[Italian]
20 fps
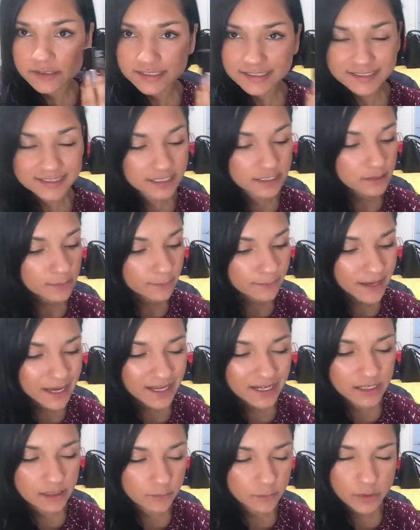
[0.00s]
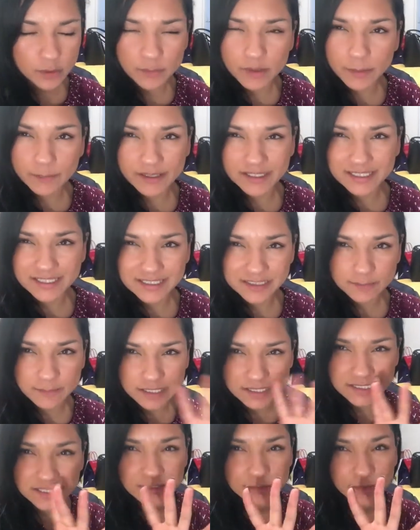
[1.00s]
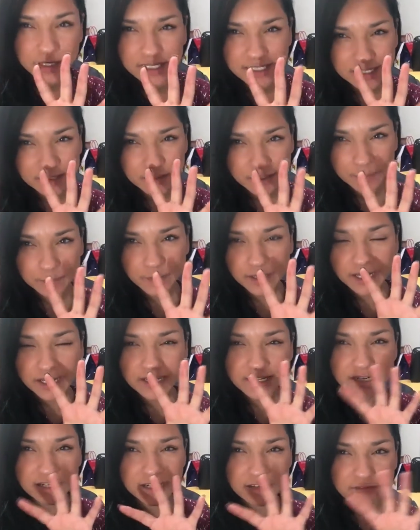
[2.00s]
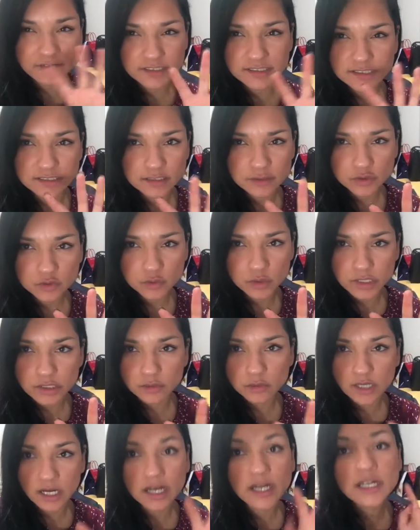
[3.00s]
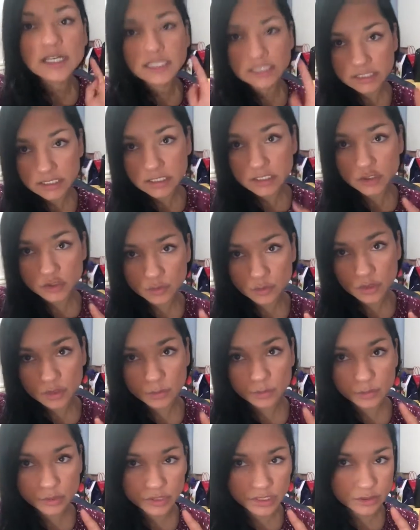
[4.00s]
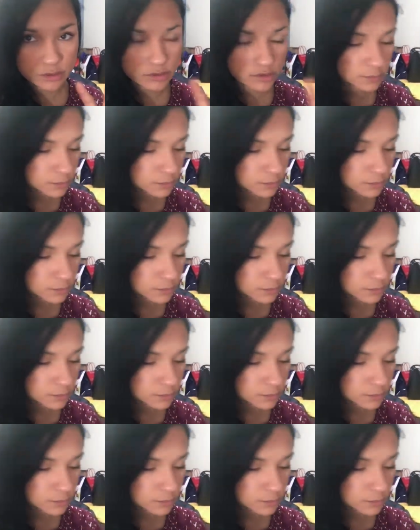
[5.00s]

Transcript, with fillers: si stende bene, il problema degli smalti di MAC è che magari nella fase di asciugatura gli ci vuole un pochino di